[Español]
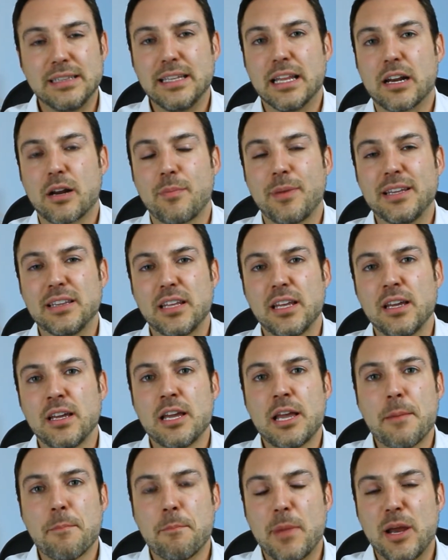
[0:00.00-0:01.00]
de
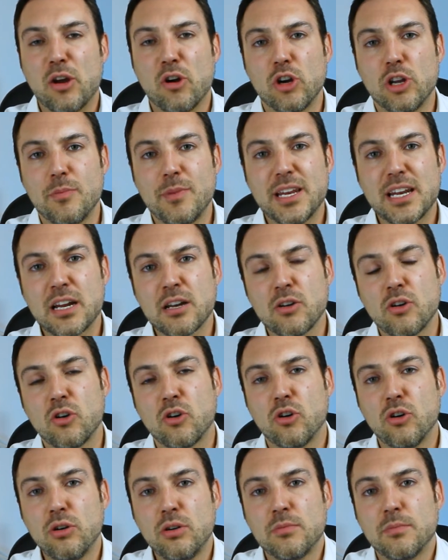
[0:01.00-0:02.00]
repente me lo eliminan
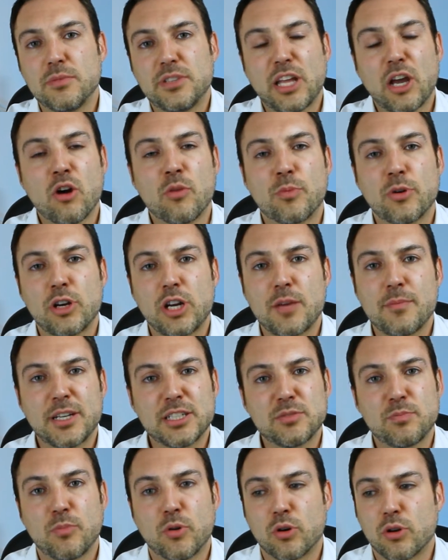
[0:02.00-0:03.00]
o tengo
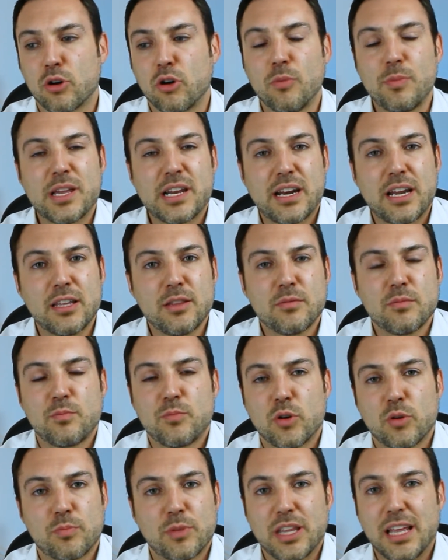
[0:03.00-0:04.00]
problemas por copyright,
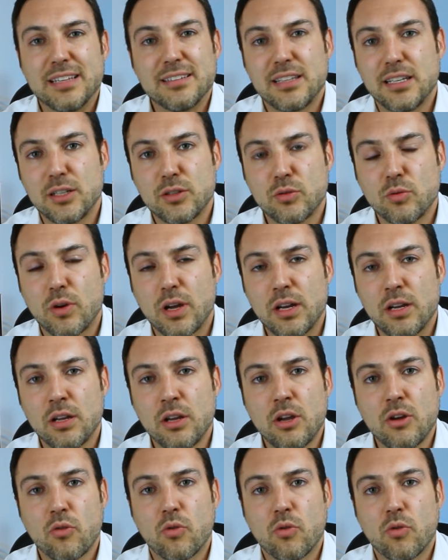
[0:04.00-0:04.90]
propiedad intelectual,